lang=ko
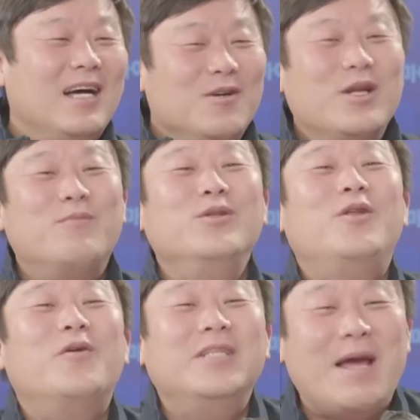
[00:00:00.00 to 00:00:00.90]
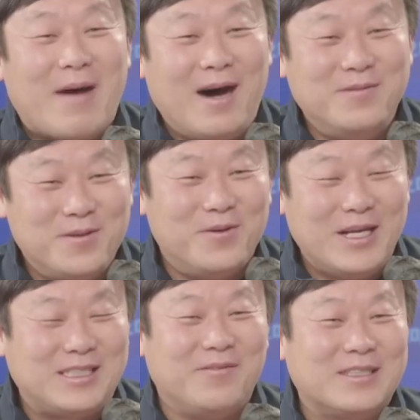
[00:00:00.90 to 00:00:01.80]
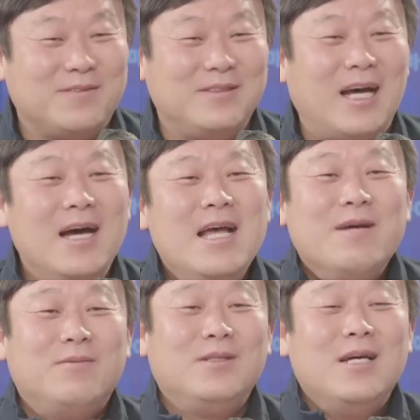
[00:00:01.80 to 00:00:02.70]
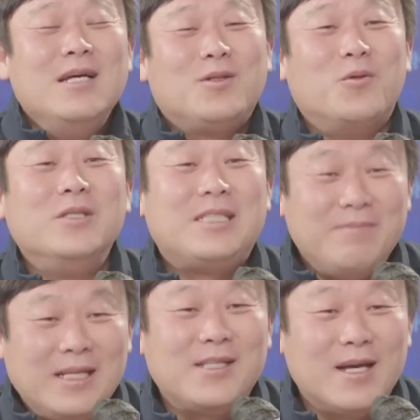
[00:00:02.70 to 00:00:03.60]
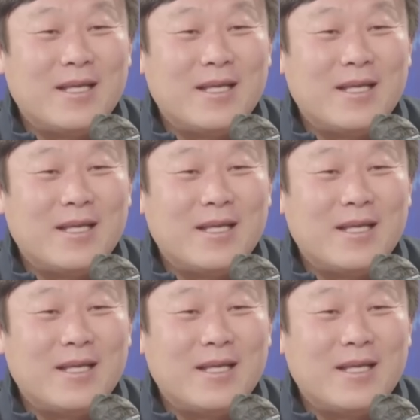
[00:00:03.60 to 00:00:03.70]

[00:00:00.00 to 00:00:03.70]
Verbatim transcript: 우리 문동은의 마음으로 외쳐봤습니다. 네. 동은 힘내셔야